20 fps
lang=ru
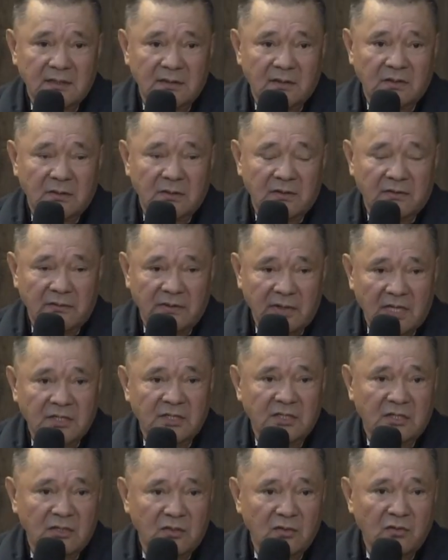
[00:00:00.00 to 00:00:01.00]
вот
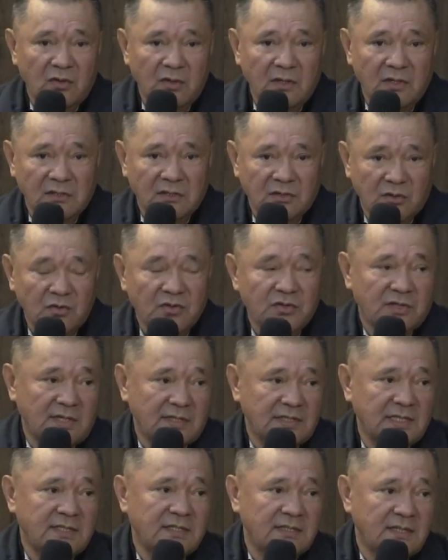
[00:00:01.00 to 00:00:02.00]
внеочередное
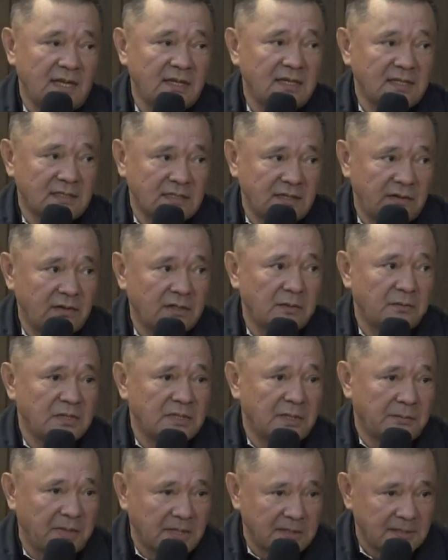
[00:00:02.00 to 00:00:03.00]
срочное заседание Совета
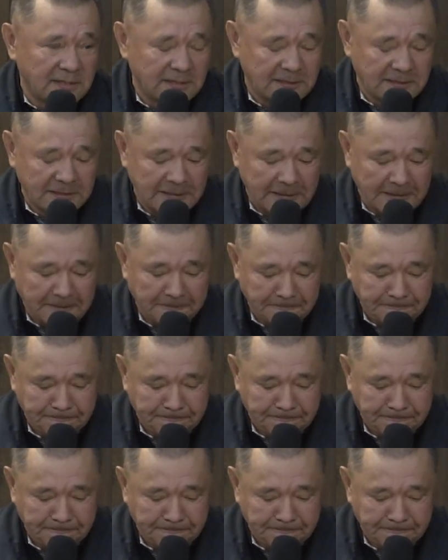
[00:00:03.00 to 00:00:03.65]
Безопасности.